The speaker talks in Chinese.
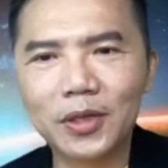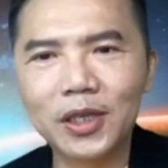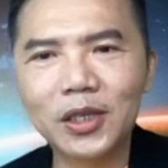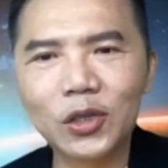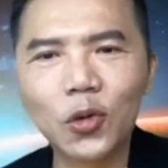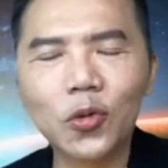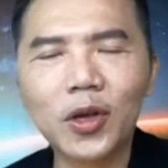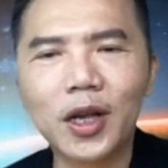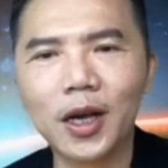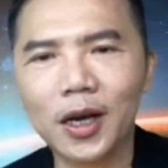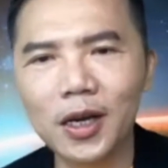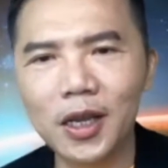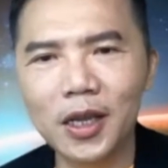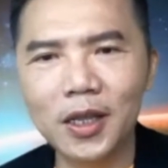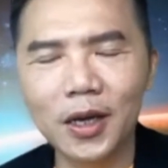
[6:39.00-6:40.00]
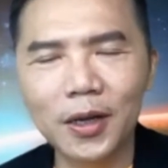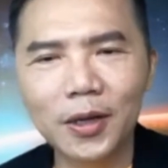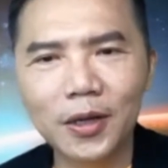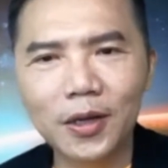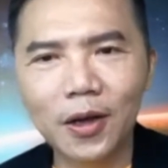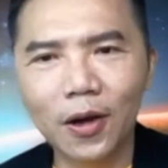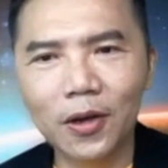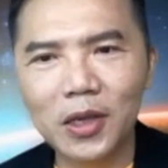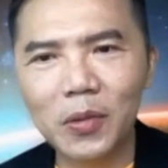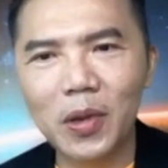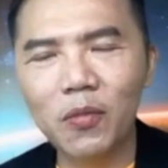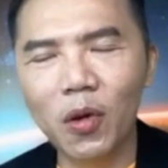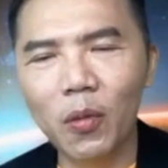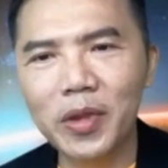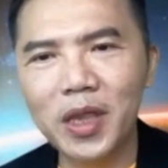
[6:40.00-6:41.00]
是受隔离的哦，因
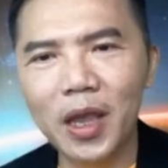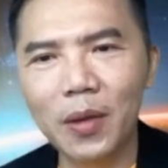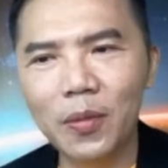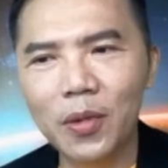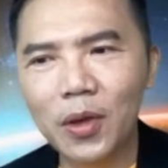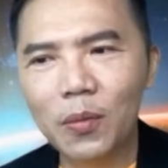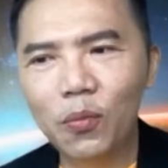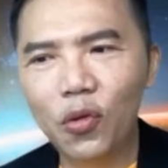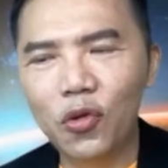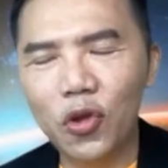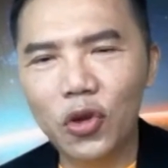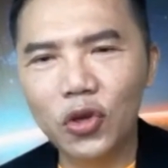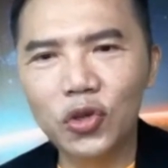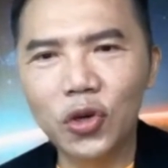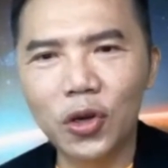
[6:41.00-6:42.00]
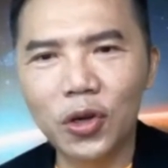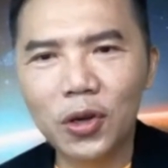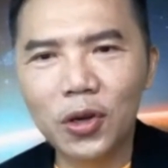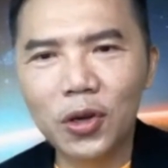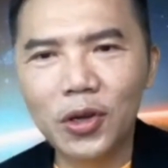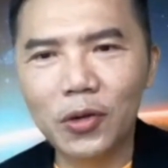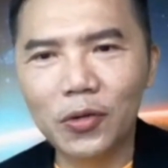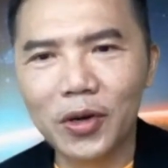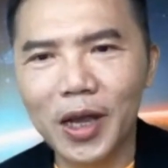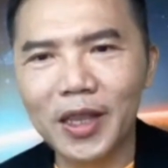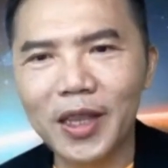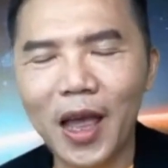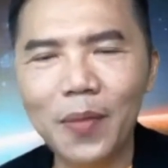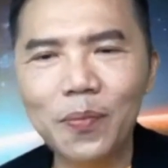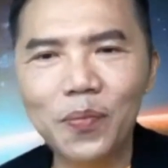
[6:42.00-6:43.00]
为我们也不允许有人来
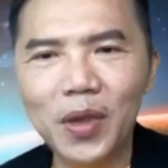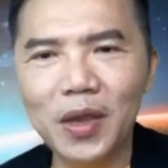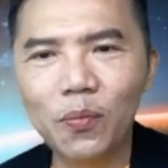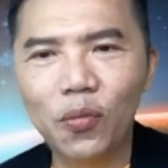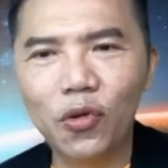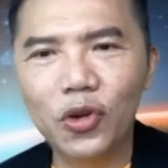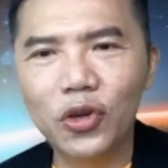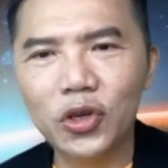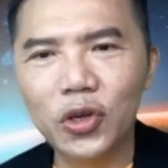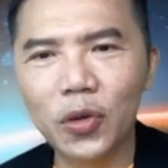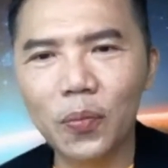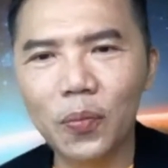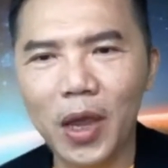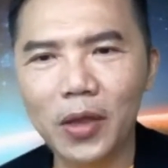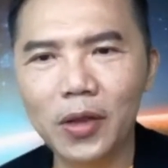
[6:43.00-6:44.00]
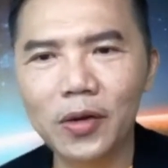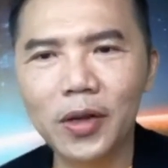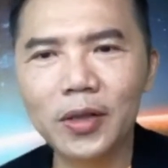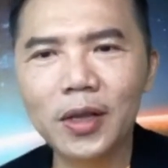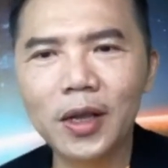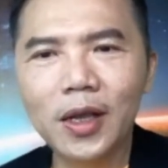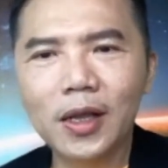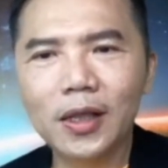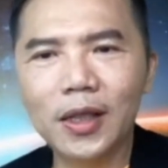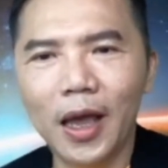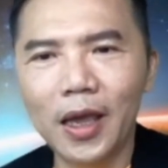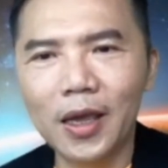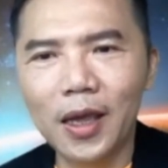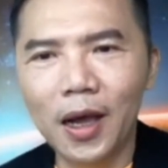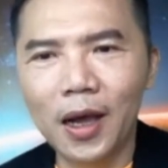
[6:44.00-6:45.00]
探病，不允许有别的人
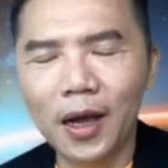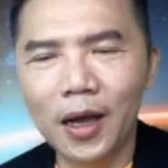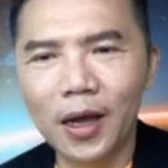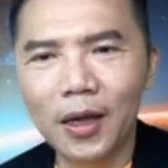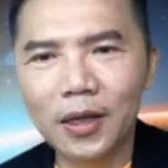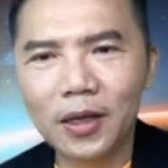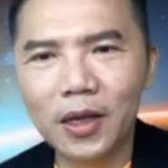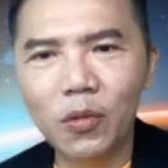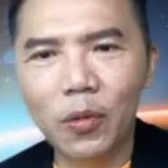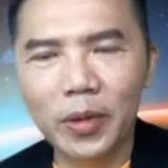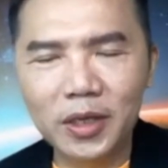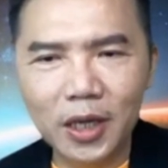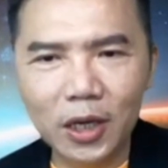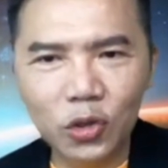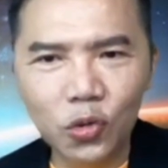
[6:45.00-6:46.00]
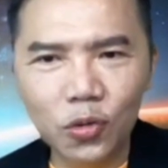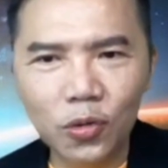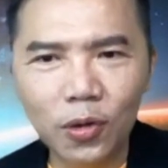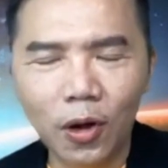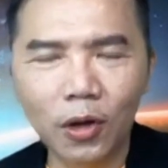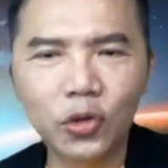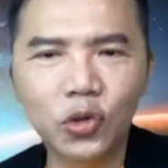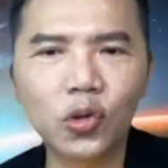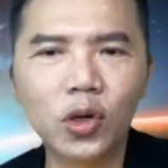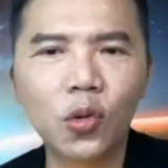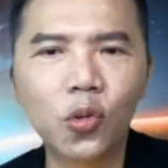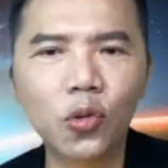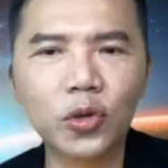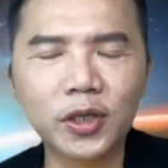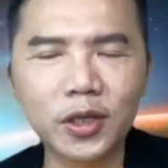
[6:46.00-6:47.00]
来呃跟我们接触。哦，除了
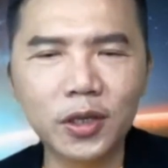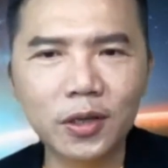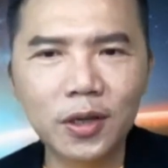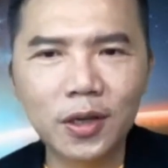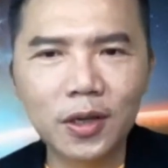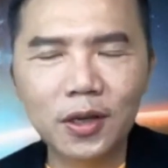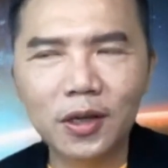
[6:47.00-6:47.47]
护士。